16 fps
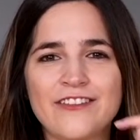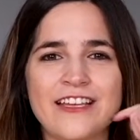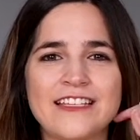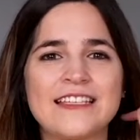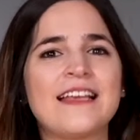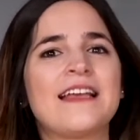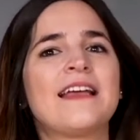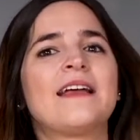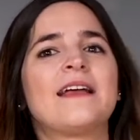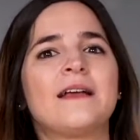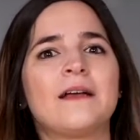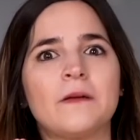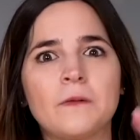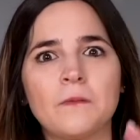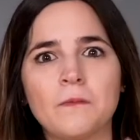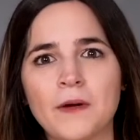Entonces,
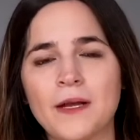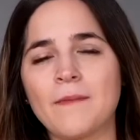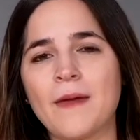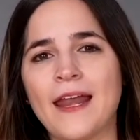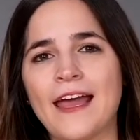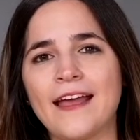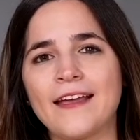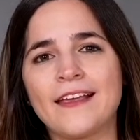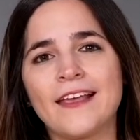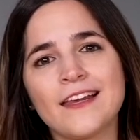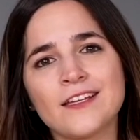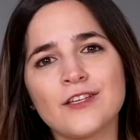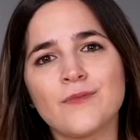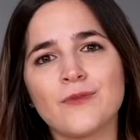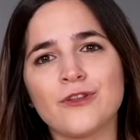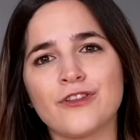Primera,
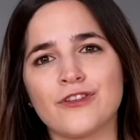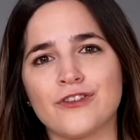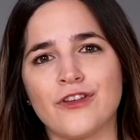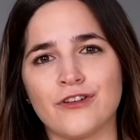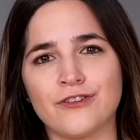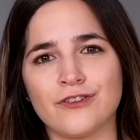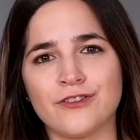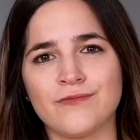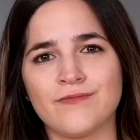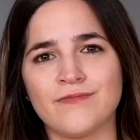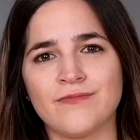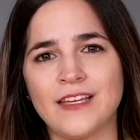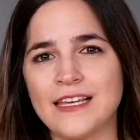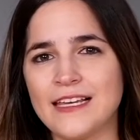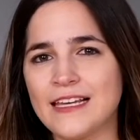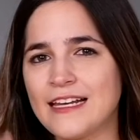¿quiénes somos nosotros?
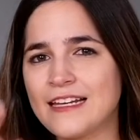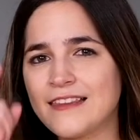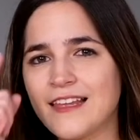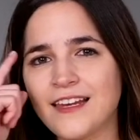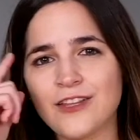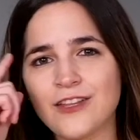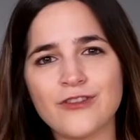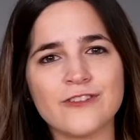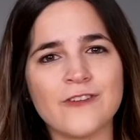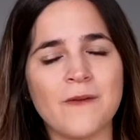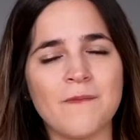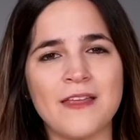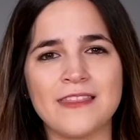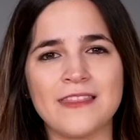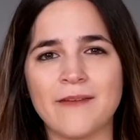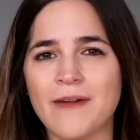Ir teniendo eso
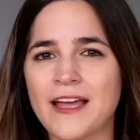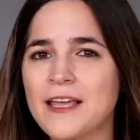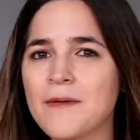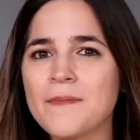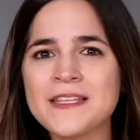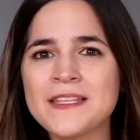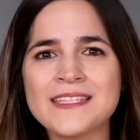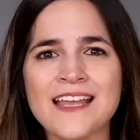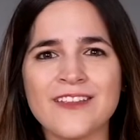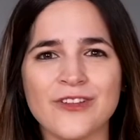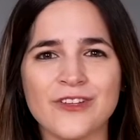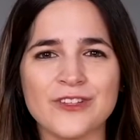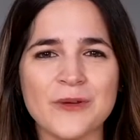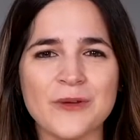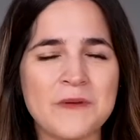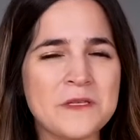en mente. Vayan
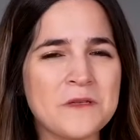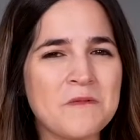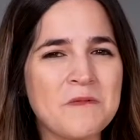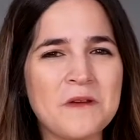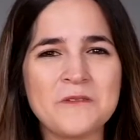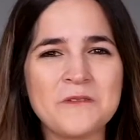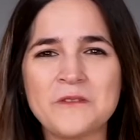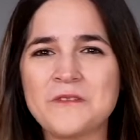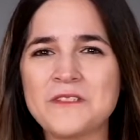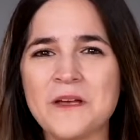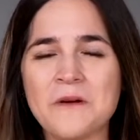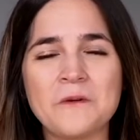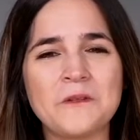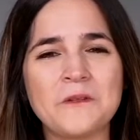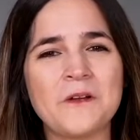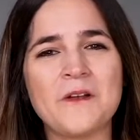pensando, tómense un minuto, un
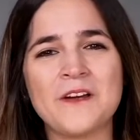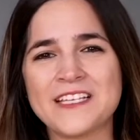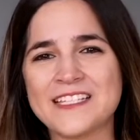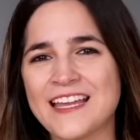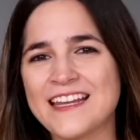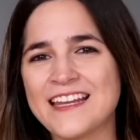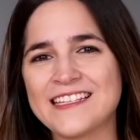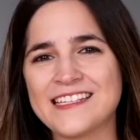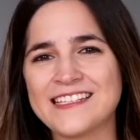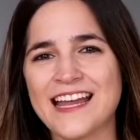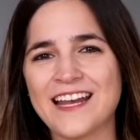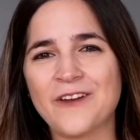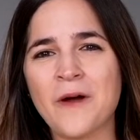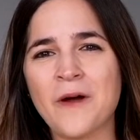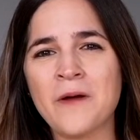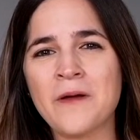segundo, lo que sea
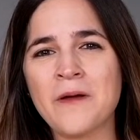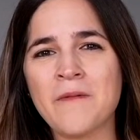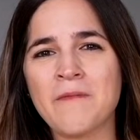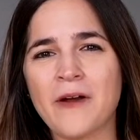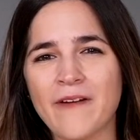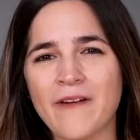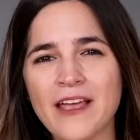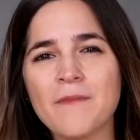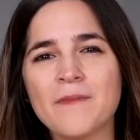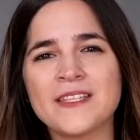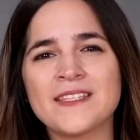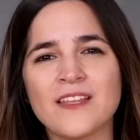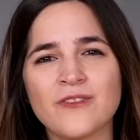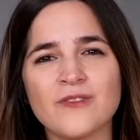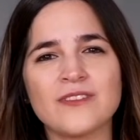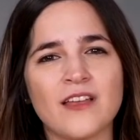necesario, pero vayan
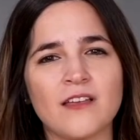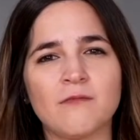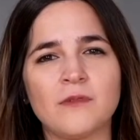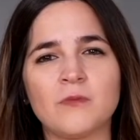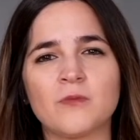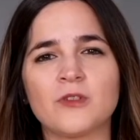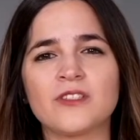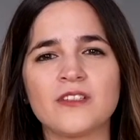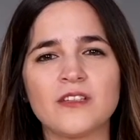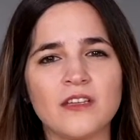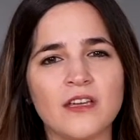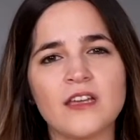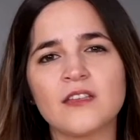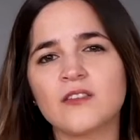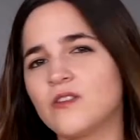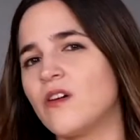pensando ustedes mismos,
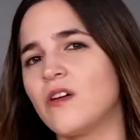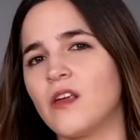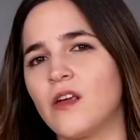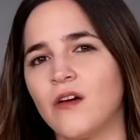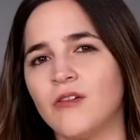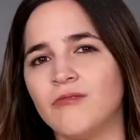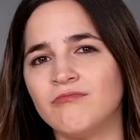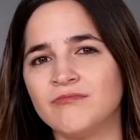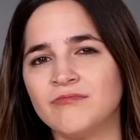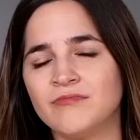¿quién soy yo?